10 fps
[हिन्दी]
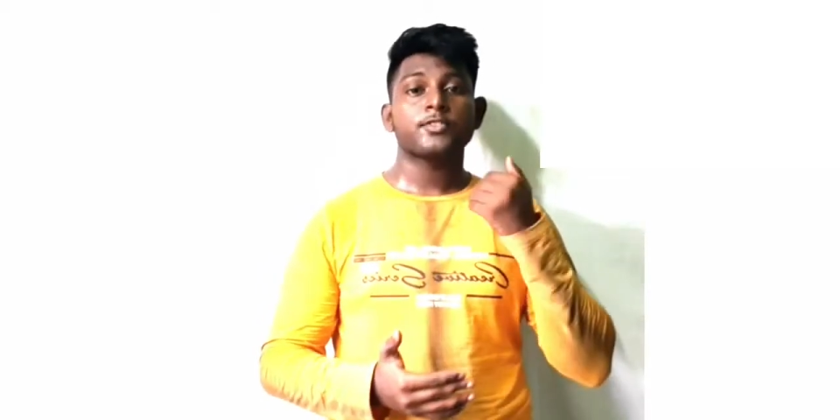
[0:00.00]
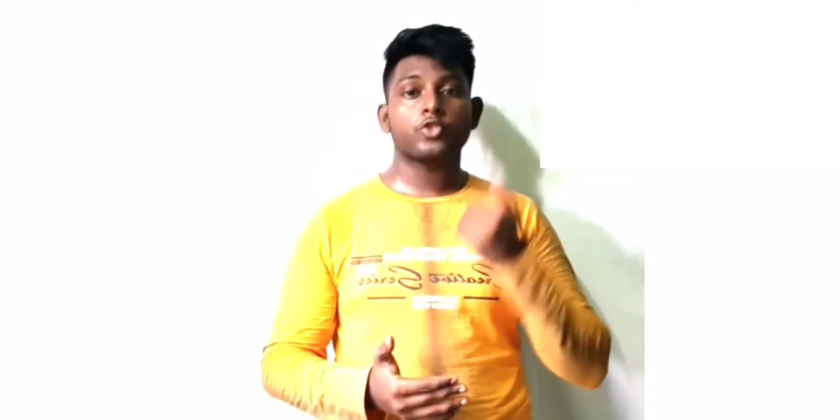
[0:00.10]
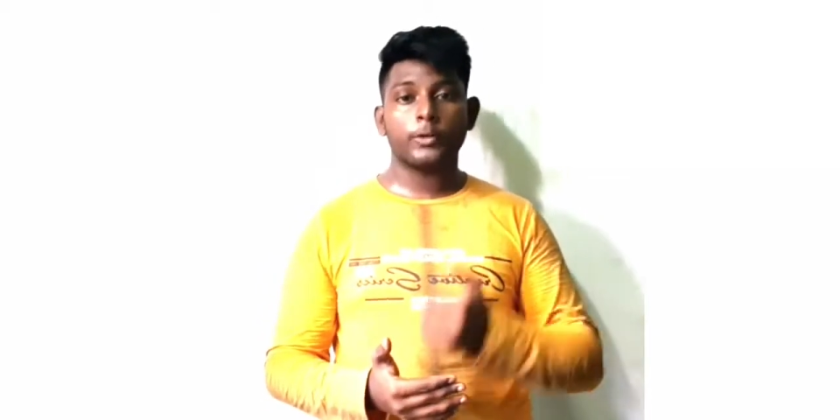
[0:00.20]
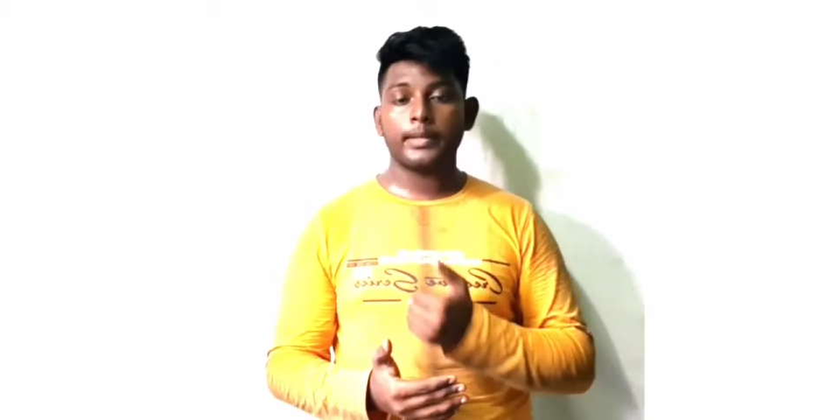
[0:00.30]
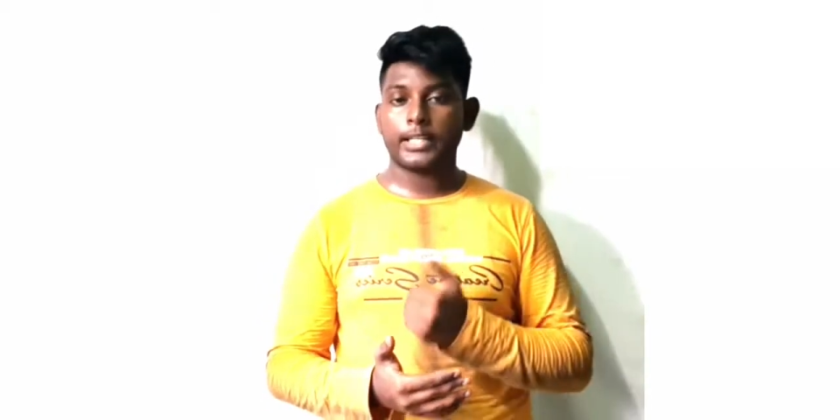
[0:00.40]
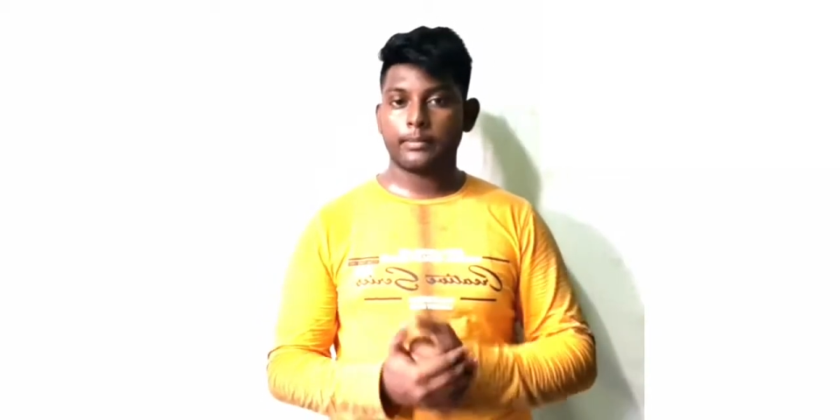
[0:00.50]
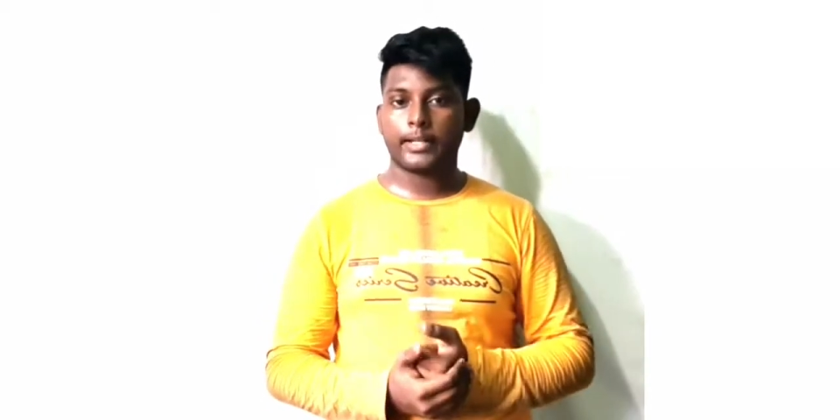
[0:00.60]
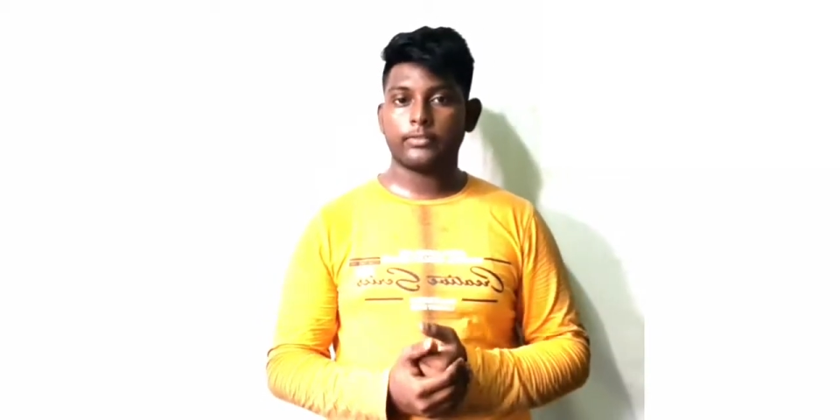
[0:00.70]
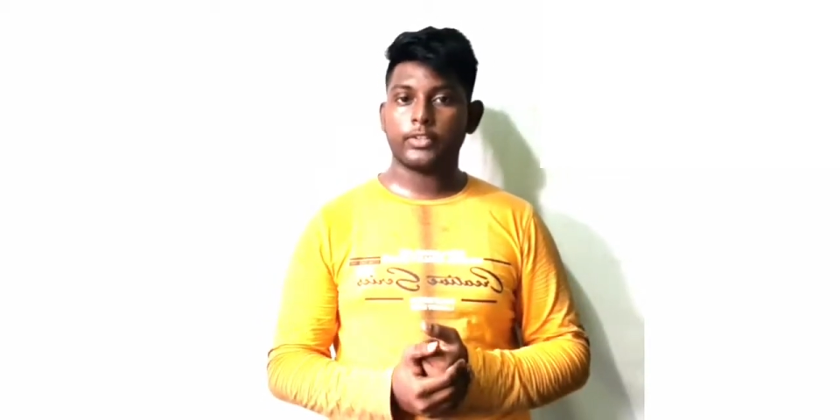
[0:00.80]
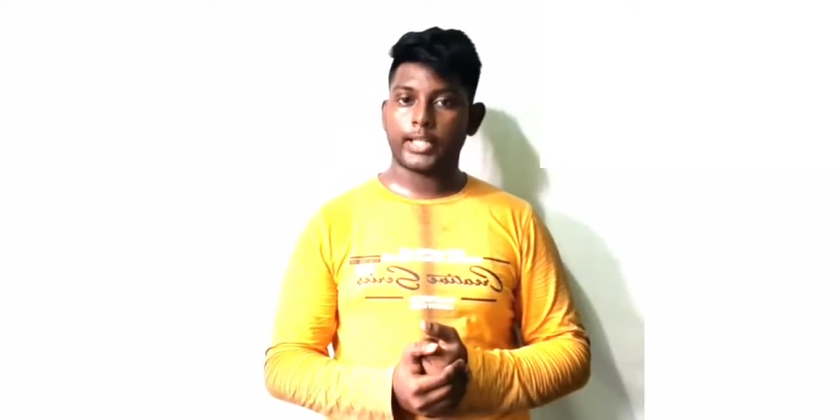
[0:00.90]
जो भी
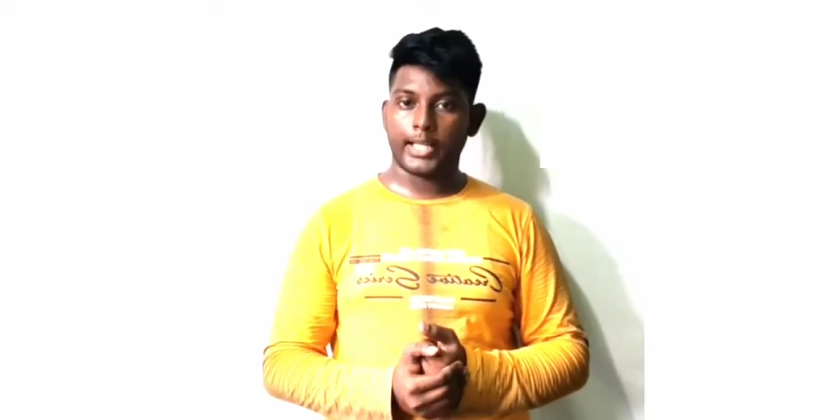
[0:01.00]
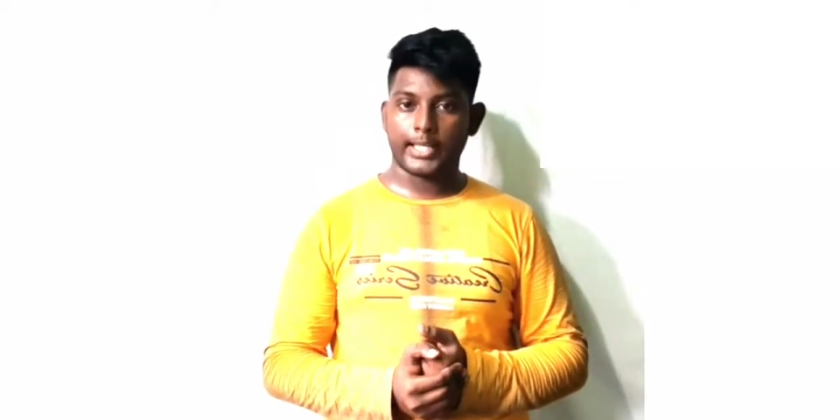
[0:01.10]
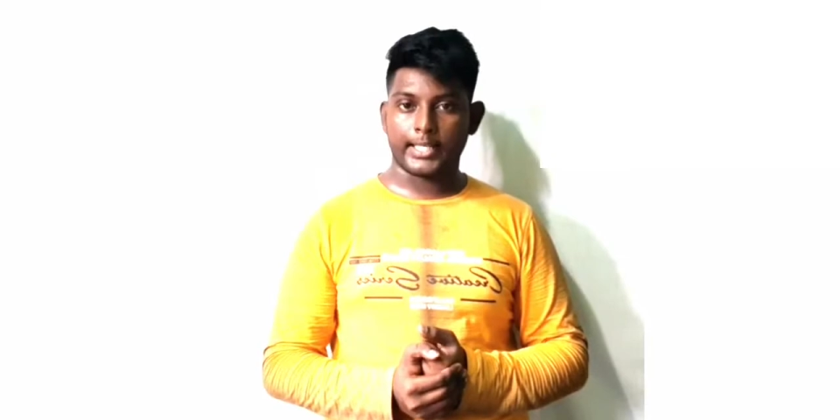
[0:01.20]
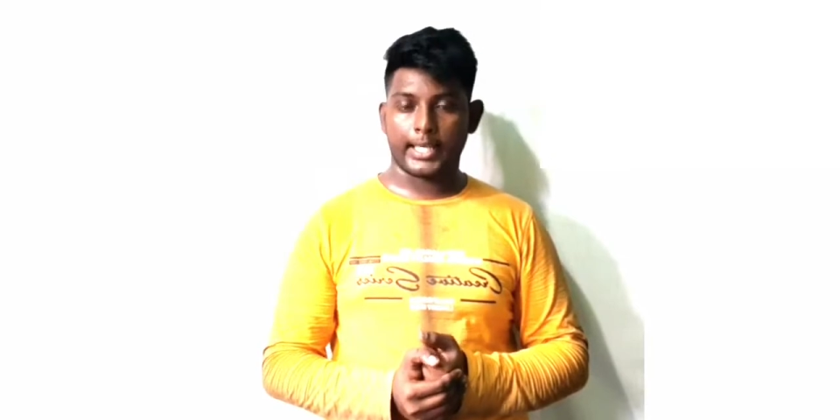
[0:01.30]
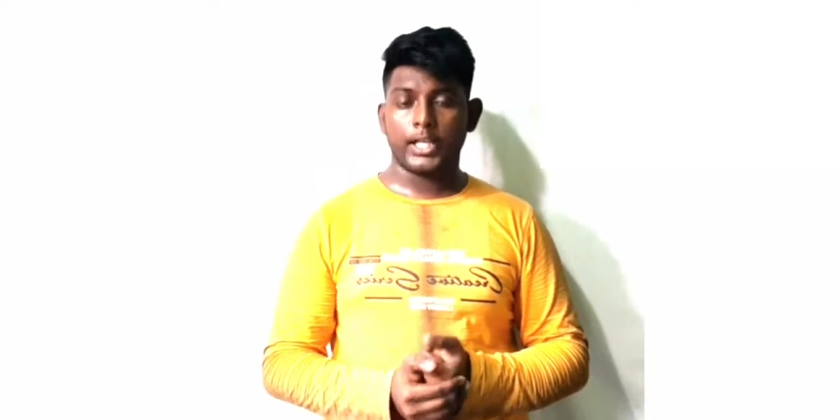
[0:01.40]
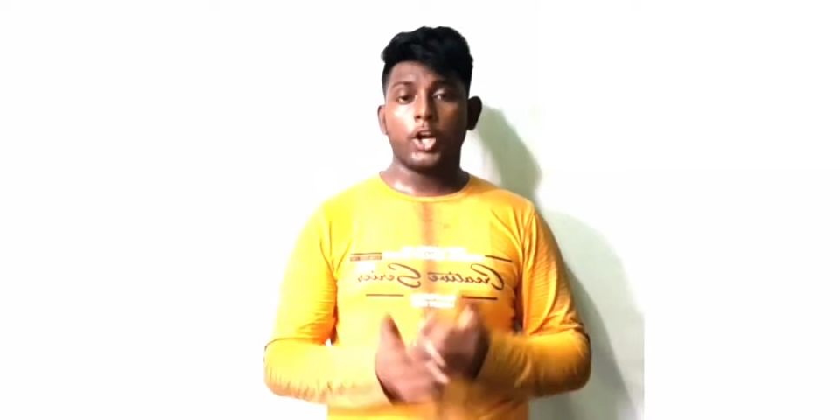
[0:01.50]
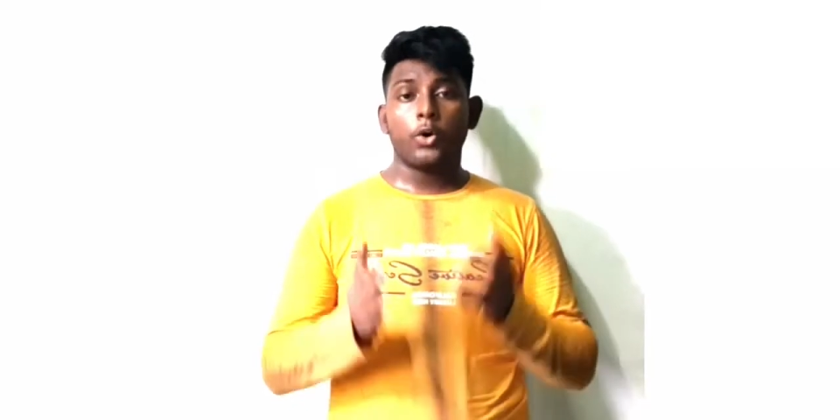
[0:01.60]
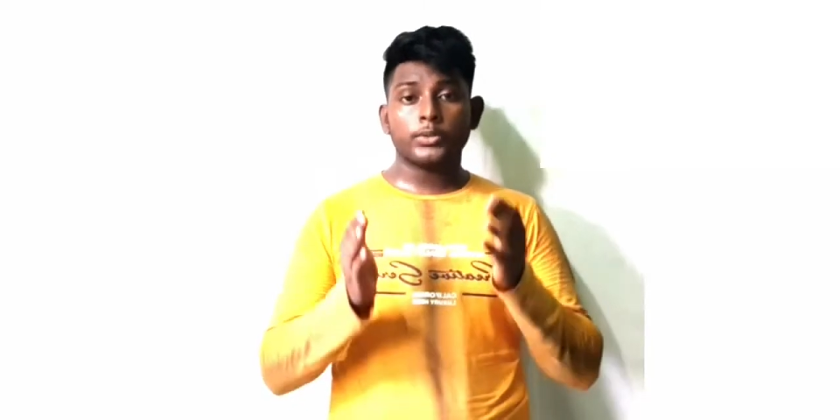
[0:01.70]
गेमर है वो खेलेंगे